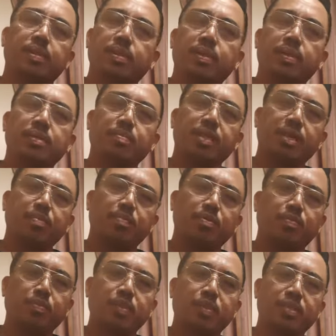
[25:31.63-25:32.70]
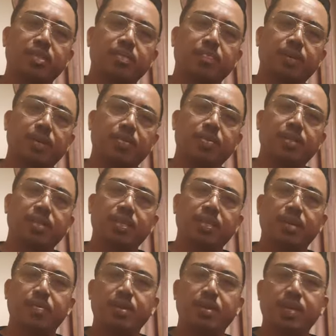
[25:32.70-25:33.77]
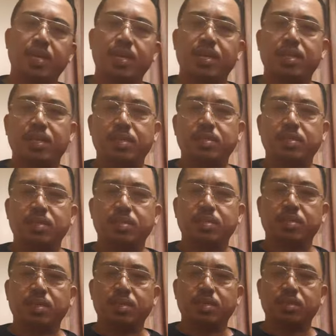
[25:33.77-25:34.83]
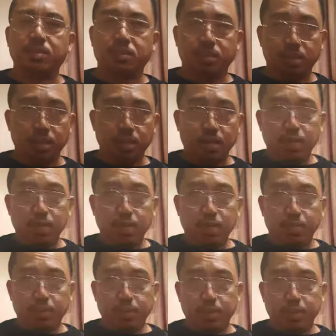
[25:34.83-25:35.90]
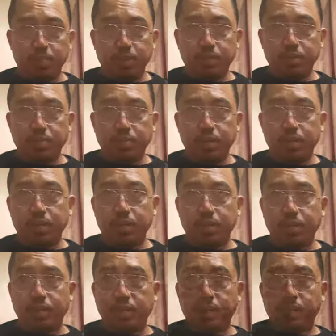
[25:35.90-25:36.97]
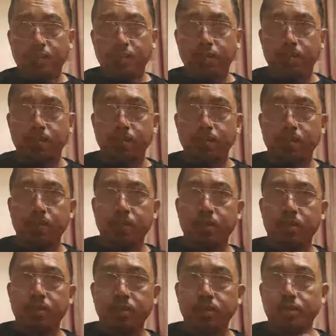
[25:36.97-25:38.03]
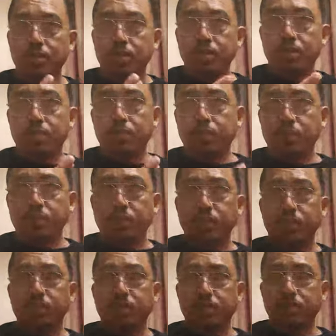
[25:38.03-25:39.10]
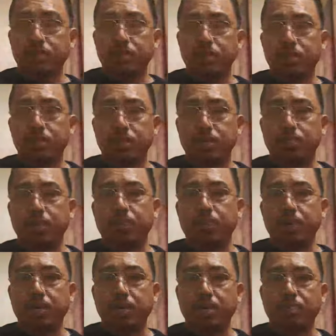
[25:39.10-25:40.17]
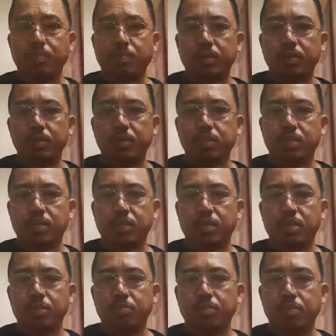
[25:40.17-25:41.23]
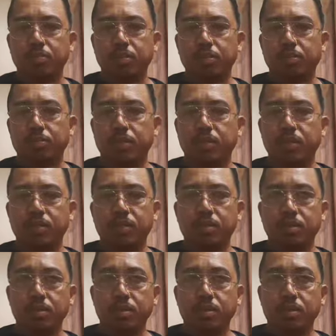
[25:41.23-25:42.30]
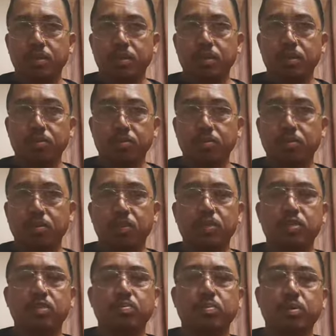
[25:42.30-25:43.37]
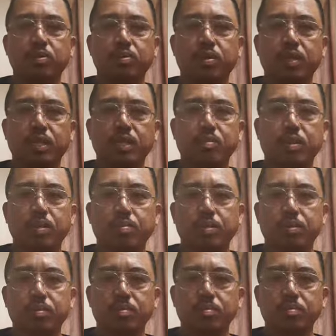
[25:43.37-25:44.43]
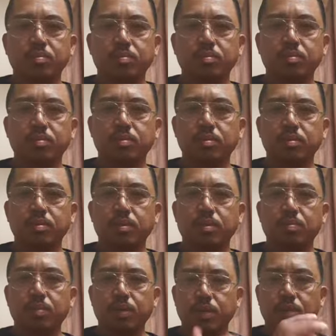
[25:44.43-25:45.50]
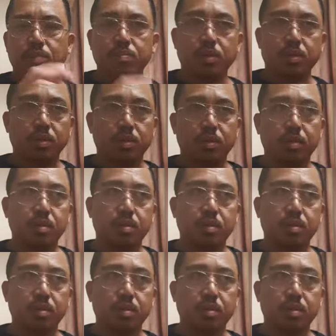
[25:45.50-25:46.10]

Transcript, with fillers: yan. Sabihin na iba, bugbog na sa hindi na namin kailangan ng exercise. Hindi naman ibig sabihin eh, mag-exercise ka, papahirapan mo yung sarili mo. Ibig sabihin, ikukondisyon mo yung katawan mo para ma